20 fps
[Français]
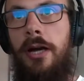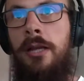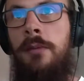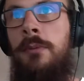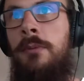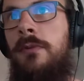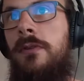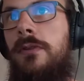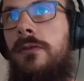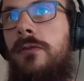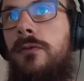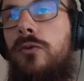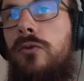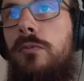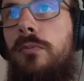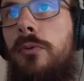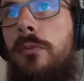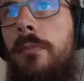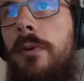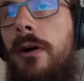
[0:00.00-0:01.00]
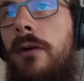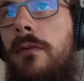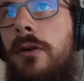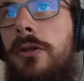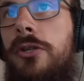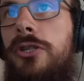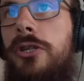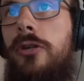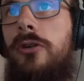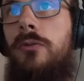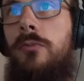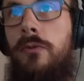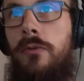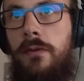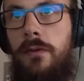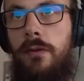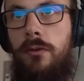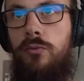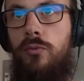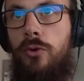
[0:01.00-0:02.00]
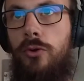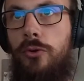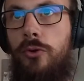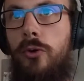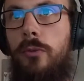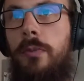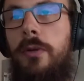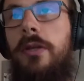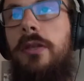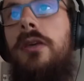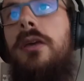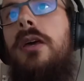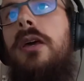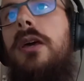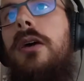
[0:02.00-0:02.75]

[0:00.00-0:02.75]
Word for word: les mêmes excuses pour ne pas avoir déjà commencé ou entrepris